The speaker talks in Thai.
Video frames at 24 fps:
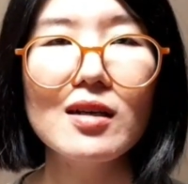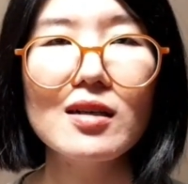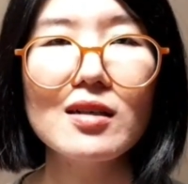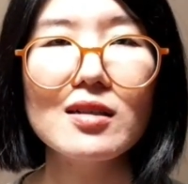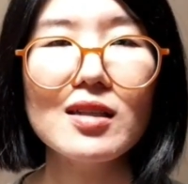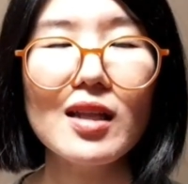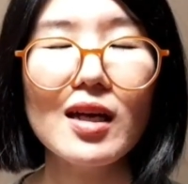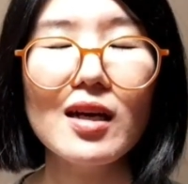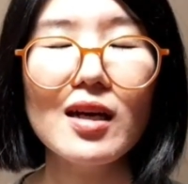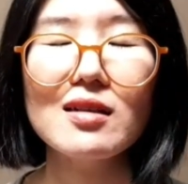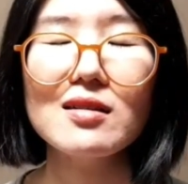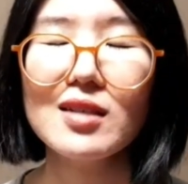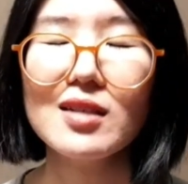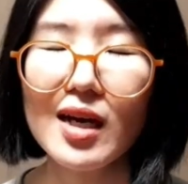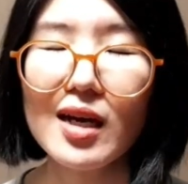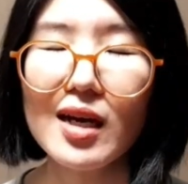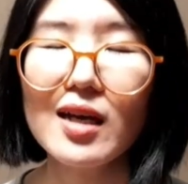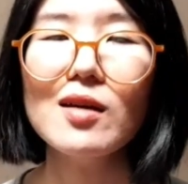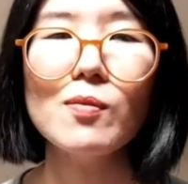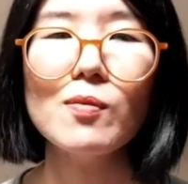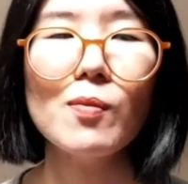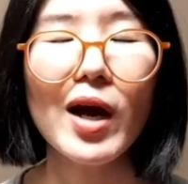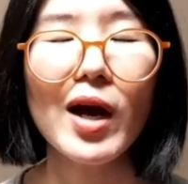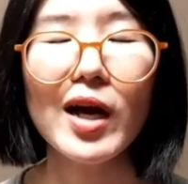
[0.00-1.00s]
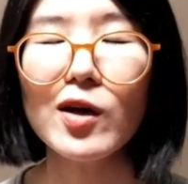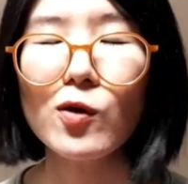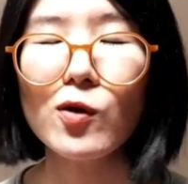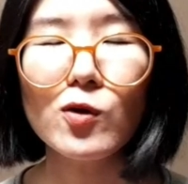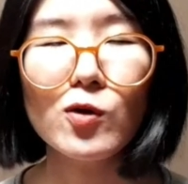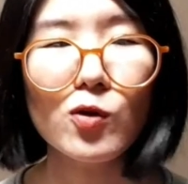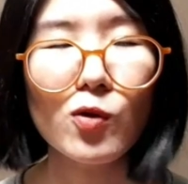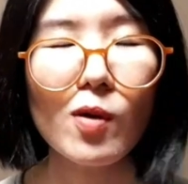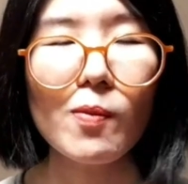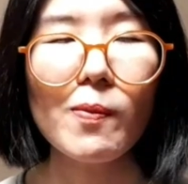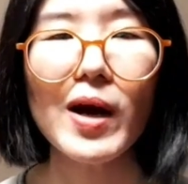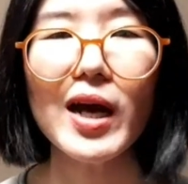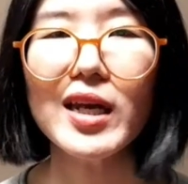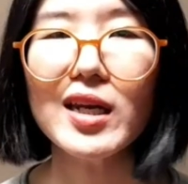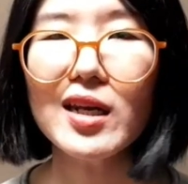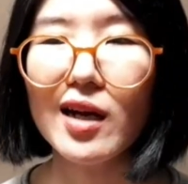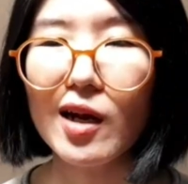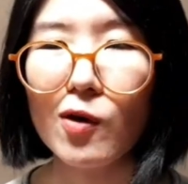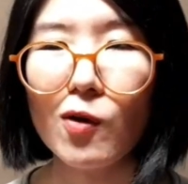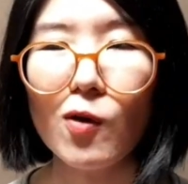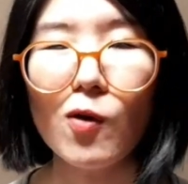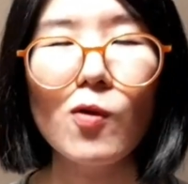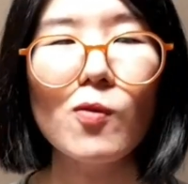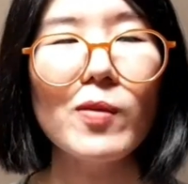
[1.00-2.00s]
แต่ใช่บ้านคนทั่วไปเนี่ยเรา
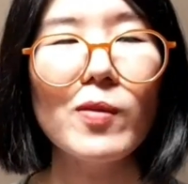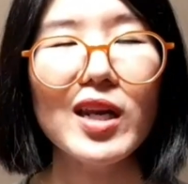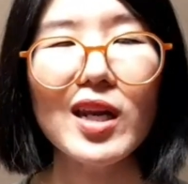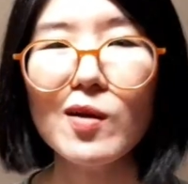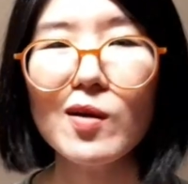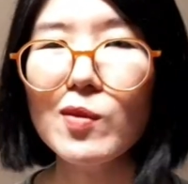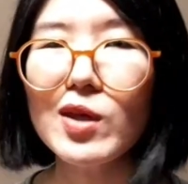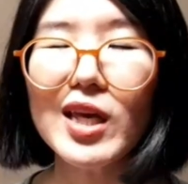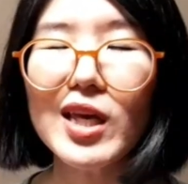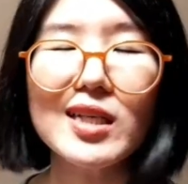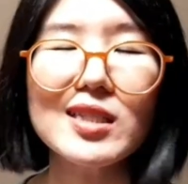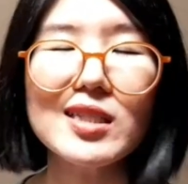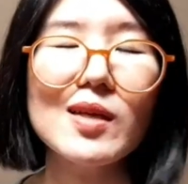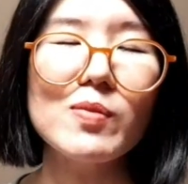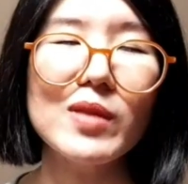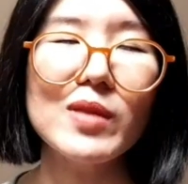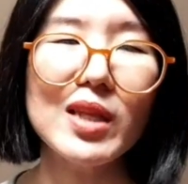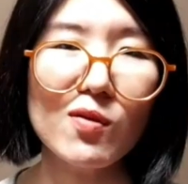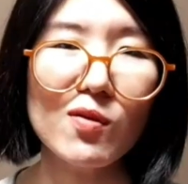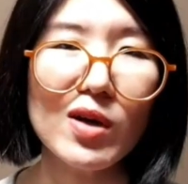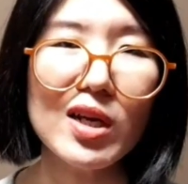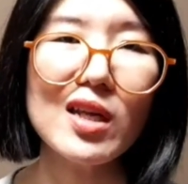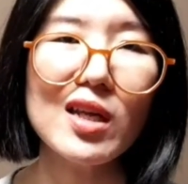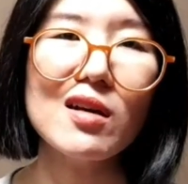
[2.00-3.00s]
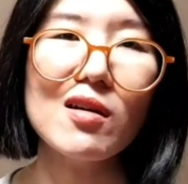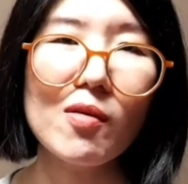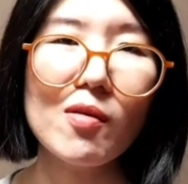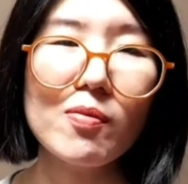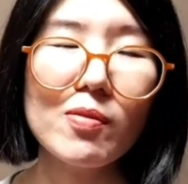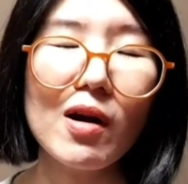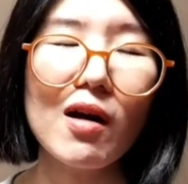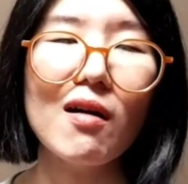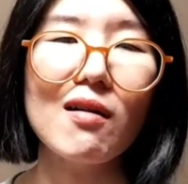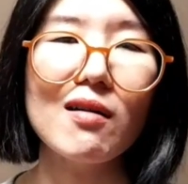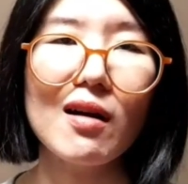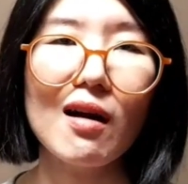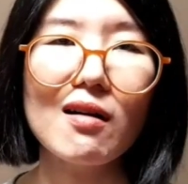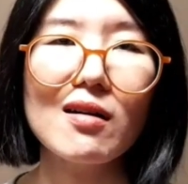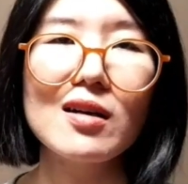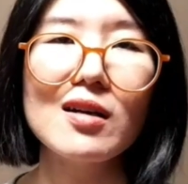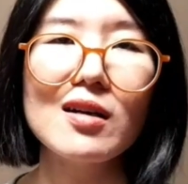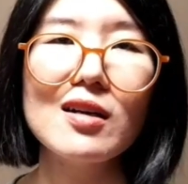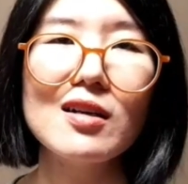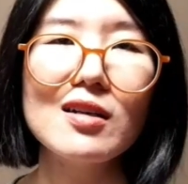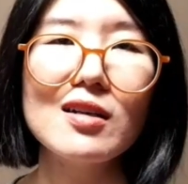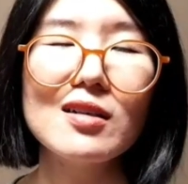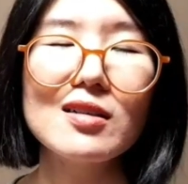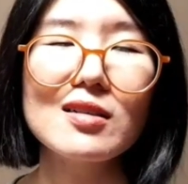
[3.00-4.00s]
คงไม่ได้มียาเสพติดไว้ในครอบครองหรอก
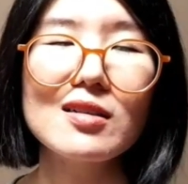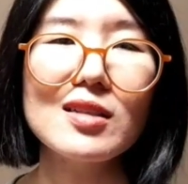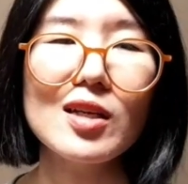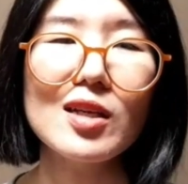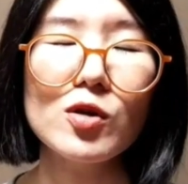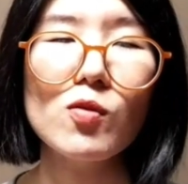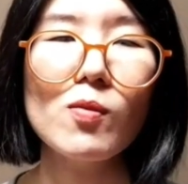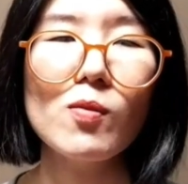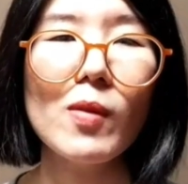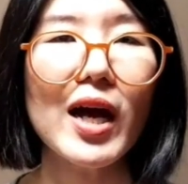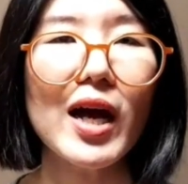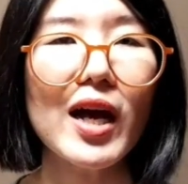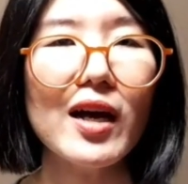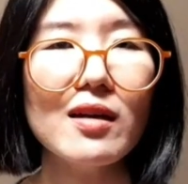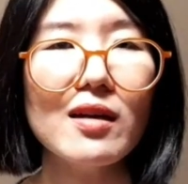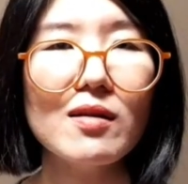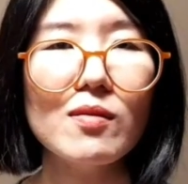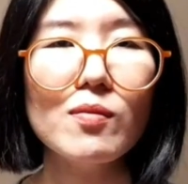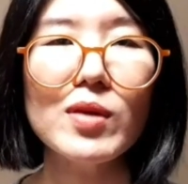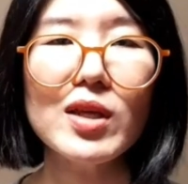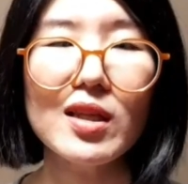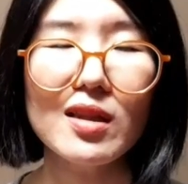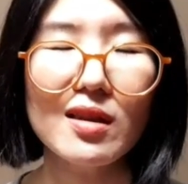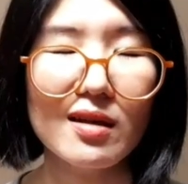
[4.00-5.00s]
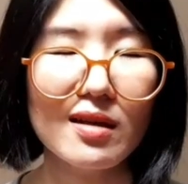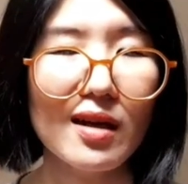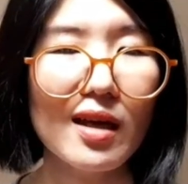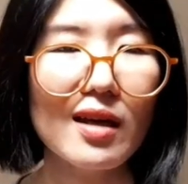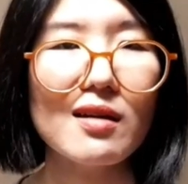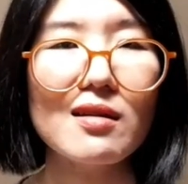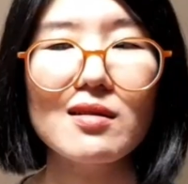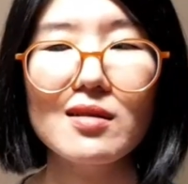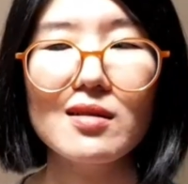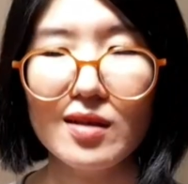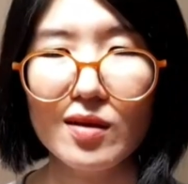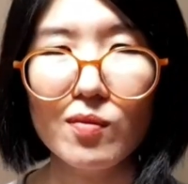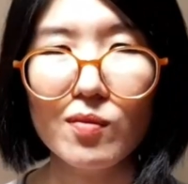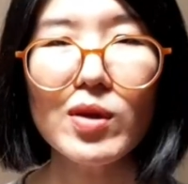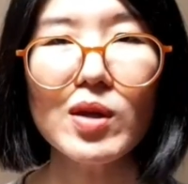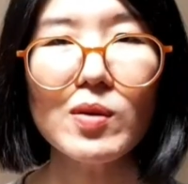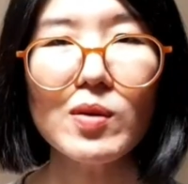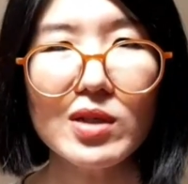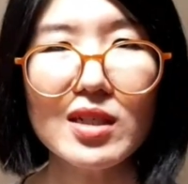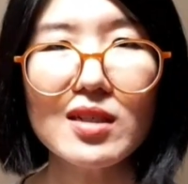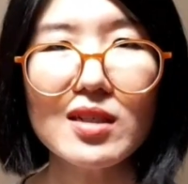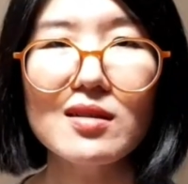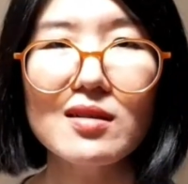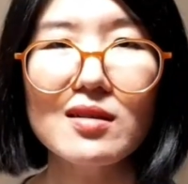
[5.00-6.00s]
แต่ทุกบ้านมีอินเทอร์เน็ตมีมื
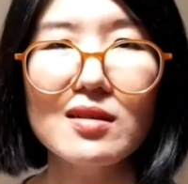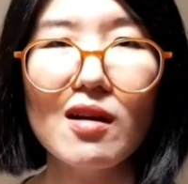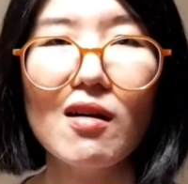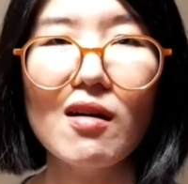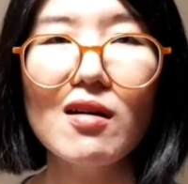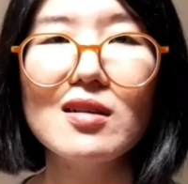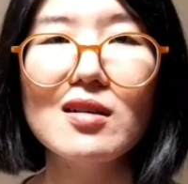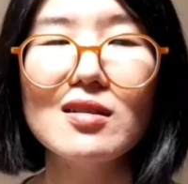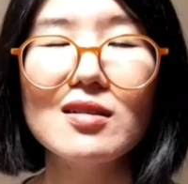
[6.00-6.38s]
อถือเนาะ